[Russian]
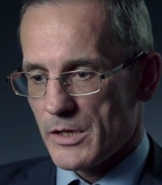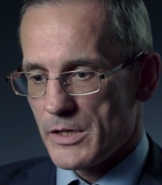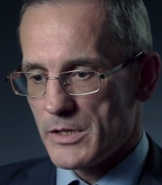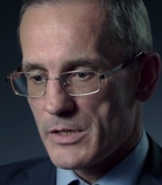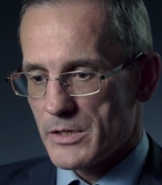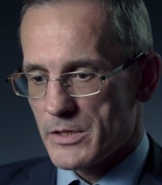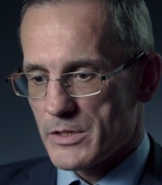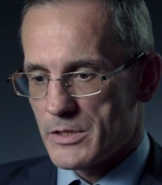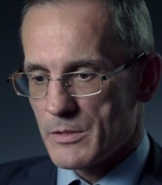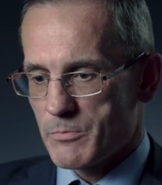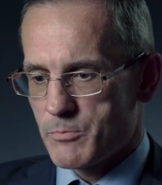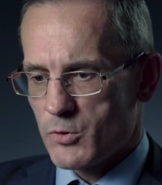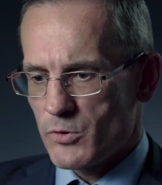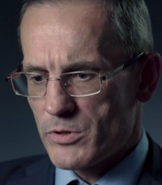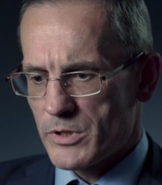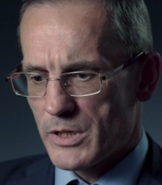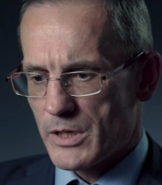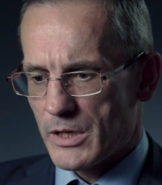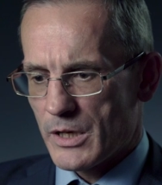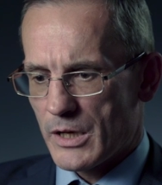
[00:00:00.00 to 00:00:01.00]
И
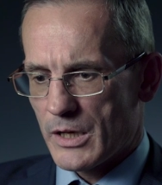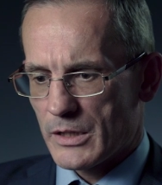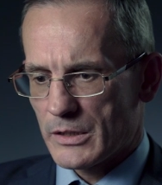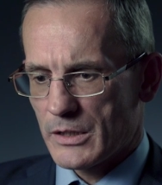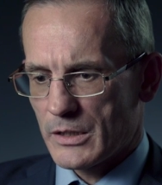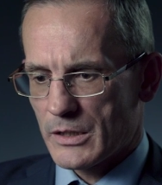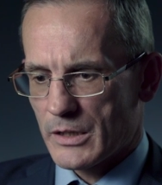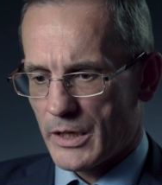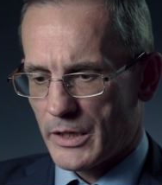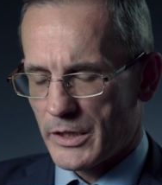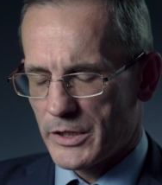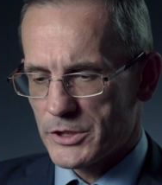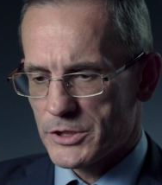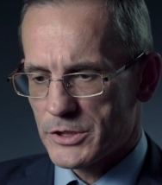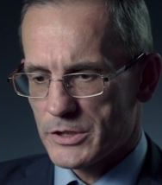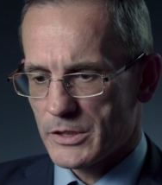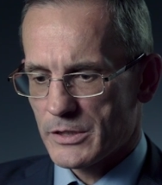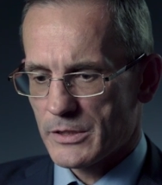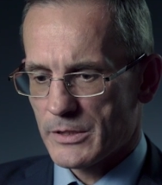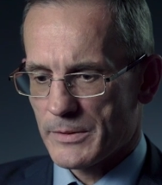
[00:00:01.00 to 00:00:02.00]
Япония, она,
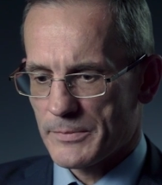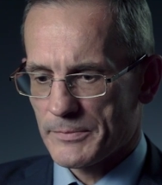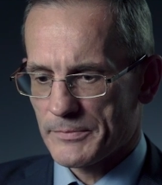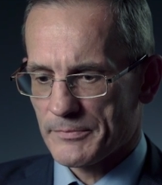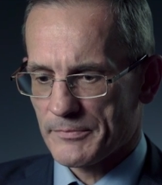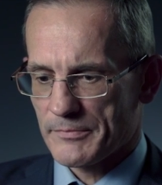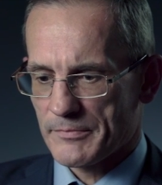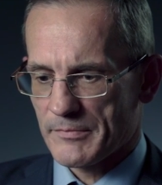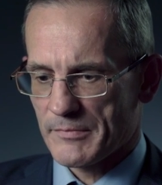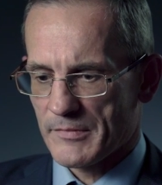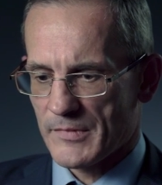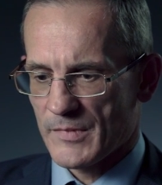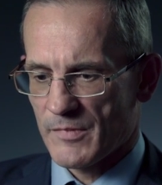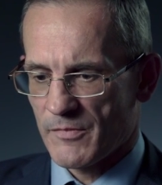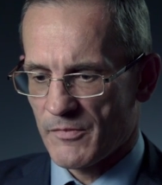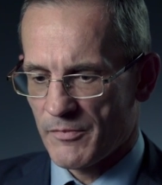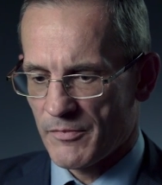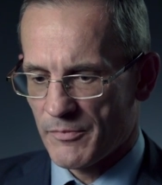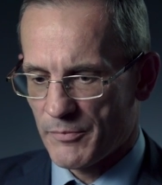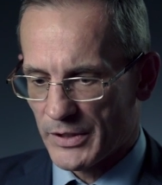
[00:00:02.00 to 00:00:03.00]
конечно,
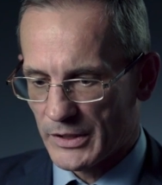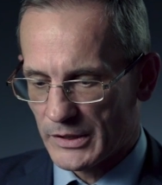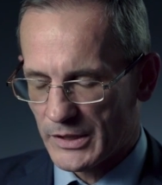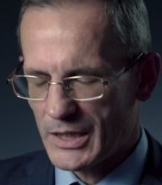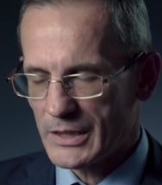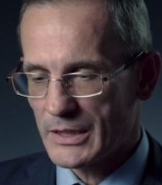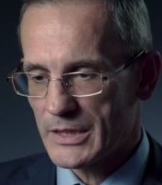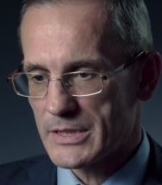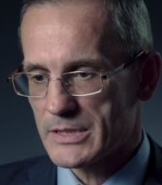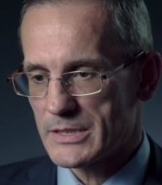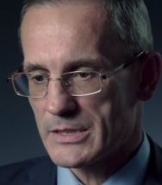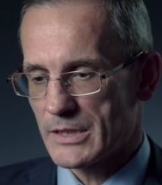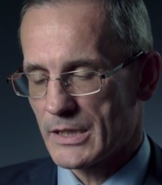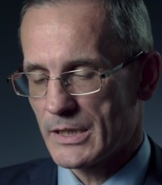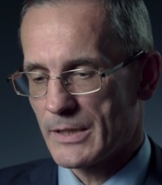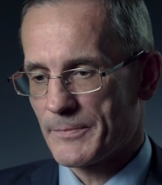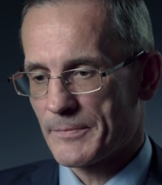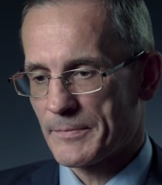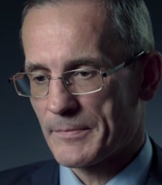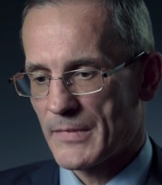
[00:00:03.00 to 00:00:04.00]
пыталась,
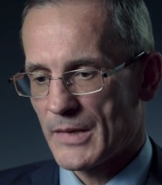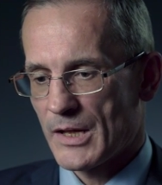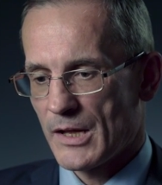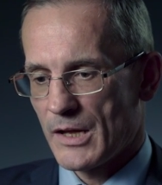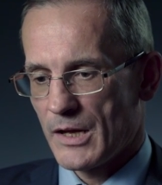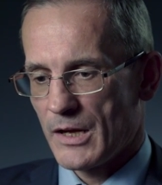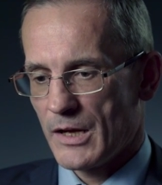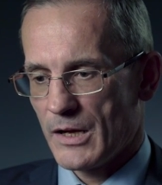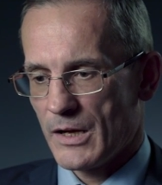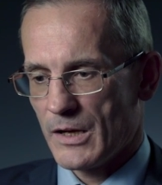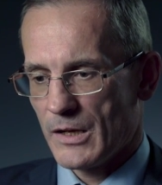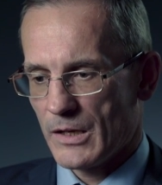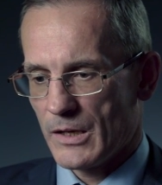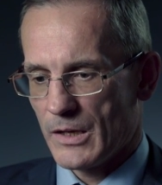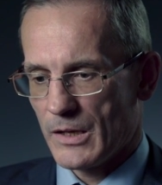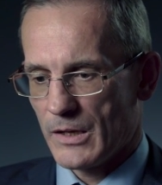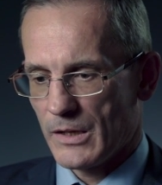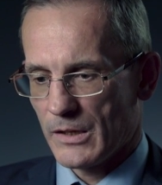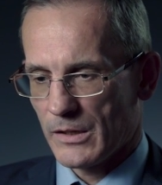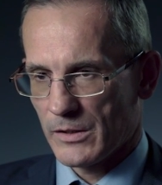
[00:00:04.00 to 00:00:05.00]
да,
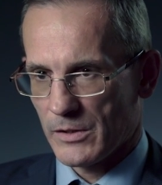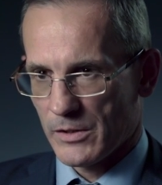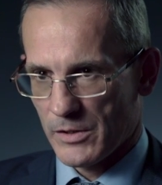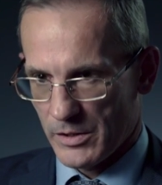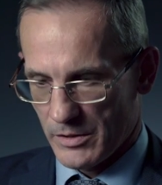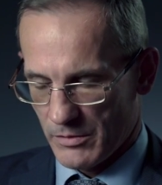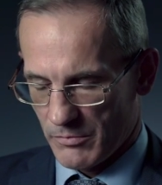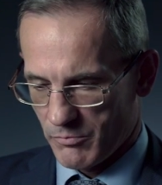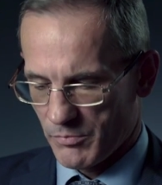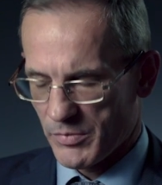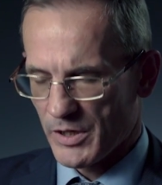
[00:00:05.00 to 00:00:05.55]
а, и